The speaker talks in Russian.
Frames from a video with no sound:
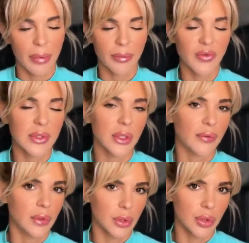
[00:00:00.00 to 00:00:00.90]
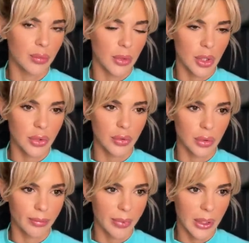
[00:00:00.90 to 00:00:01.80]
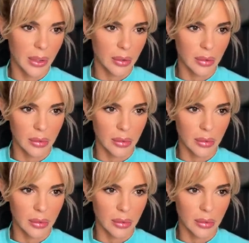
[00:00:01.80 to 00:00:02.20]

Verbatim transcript: по мне всегда видно, что меня что-то парит, э,